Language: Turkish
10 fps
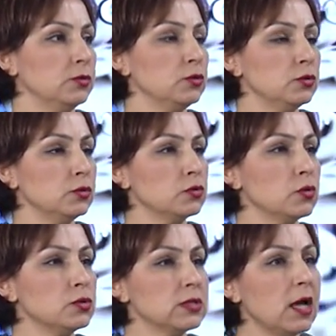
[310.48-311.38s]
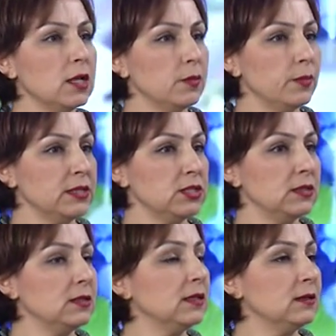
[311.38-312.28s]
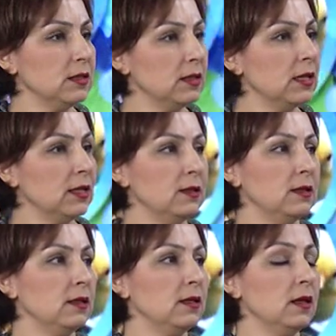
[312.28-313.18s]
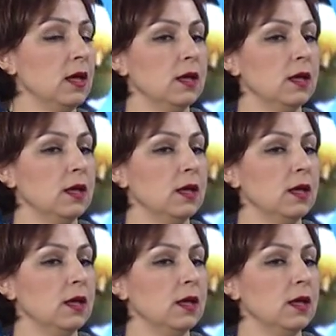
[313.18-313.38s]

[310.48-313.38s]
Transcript: çocuk sosyal becerileriyle ilgili,